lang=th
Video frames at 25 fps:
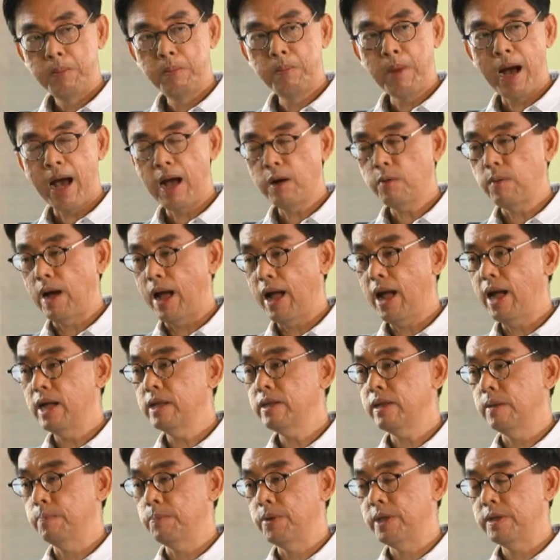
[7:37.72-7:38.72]
มากกว่า
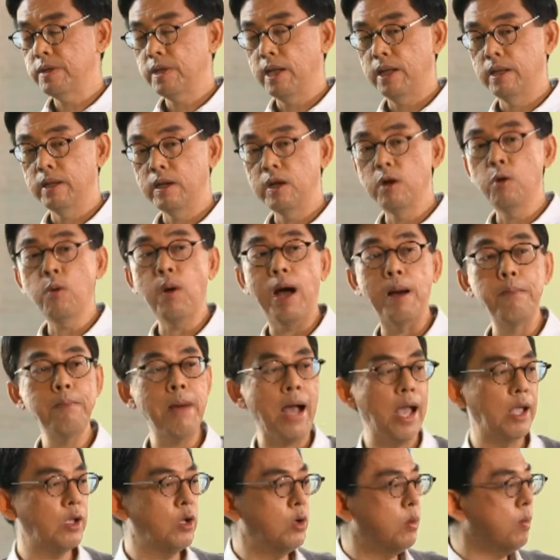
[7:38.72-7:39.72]
50% คือความ
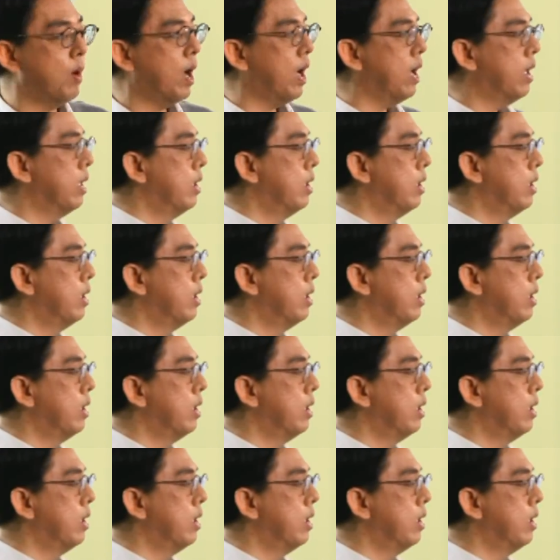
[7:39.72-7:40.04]
หมายคือว่า